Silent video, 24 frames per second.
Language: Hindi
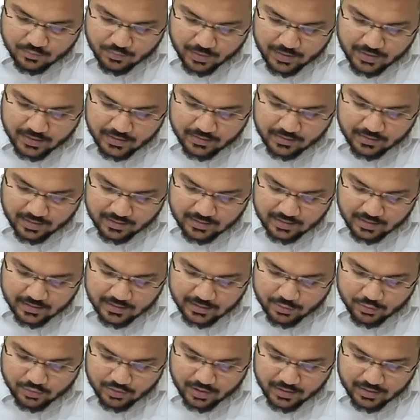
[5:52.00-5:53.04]
थर्टी
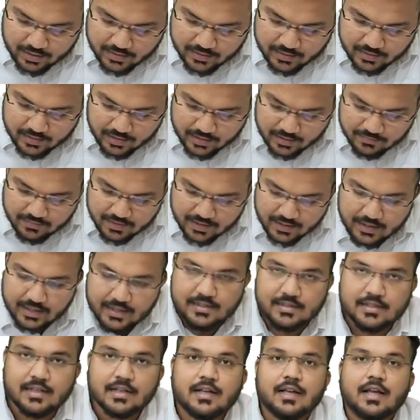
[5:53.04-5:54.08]
थर्टी टू थर्टी थर्टी
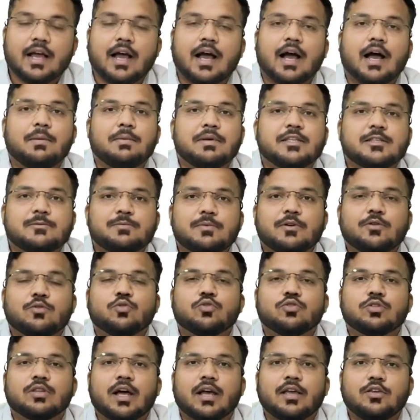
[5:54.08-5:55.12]
वन डेज अब
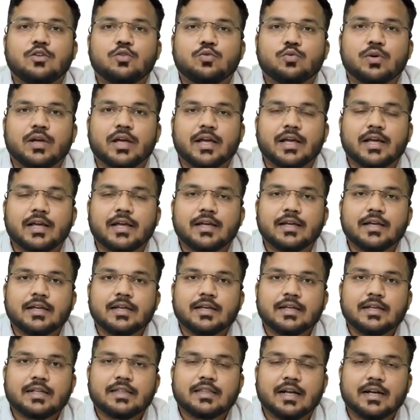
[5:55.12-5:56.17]
इसमें होता यू है
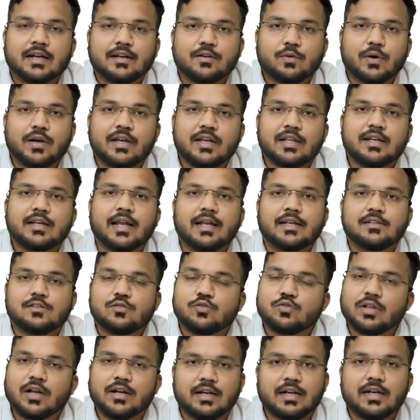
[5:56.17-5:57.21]
कि ट्वेंटी
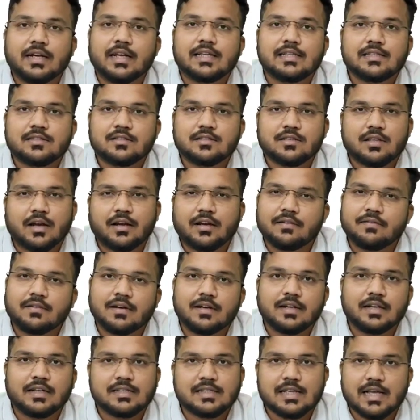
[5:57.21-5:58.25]
नाइन टू थर्टी डेज
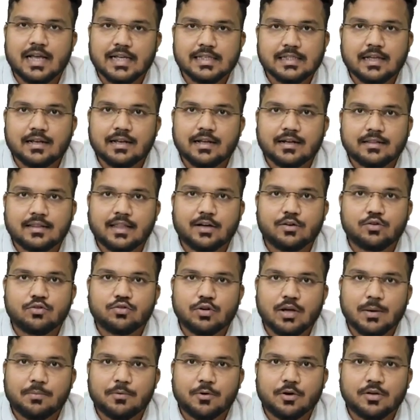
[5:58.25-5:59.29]
थर्टी वन डेज ऐसा
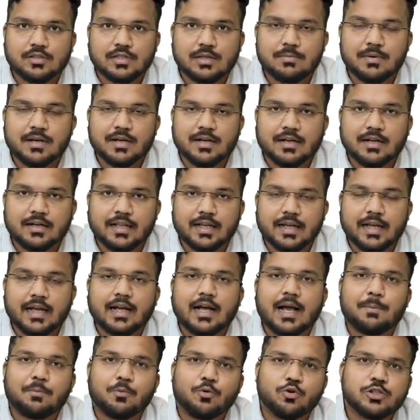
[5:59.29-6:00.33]
लगता है उनको अप्रोक्सीमेटली
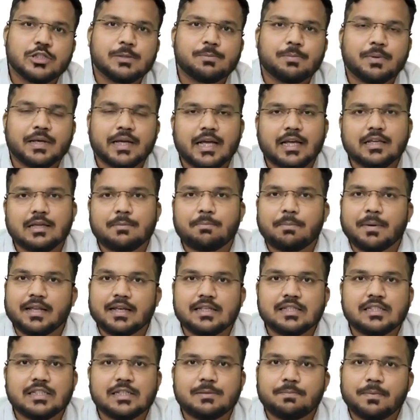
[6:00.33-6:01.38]
ठीक है अपोजी पे है कि
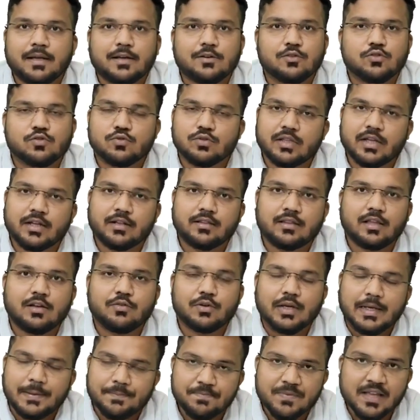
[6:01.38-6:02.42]
पेरे जी पे है उसको
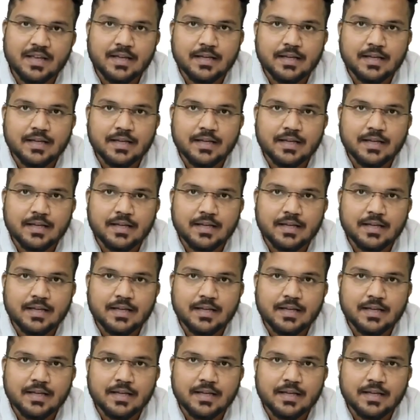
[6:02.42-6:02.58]
देखते